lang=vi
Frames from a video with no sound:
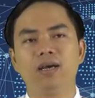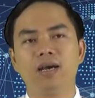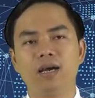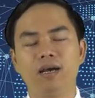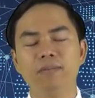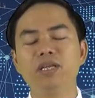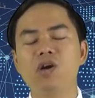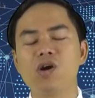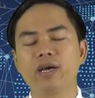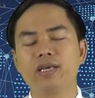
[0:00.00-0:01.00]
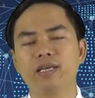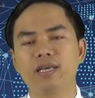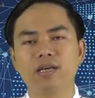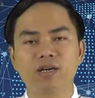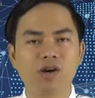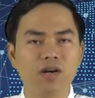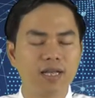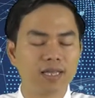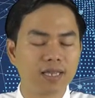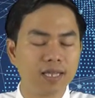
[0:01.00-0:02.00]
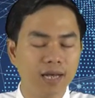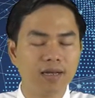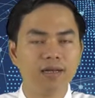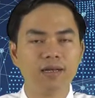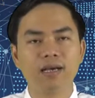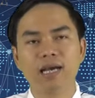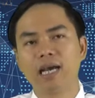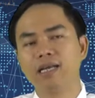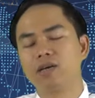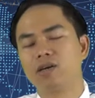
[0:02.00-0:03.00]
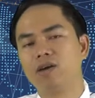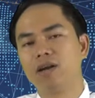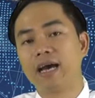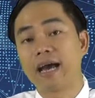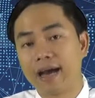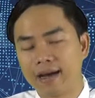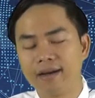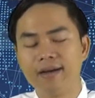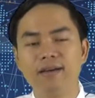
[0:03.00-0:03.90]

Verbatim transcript: à, Bitcoin thì được coi là tiền hay được coi là hàng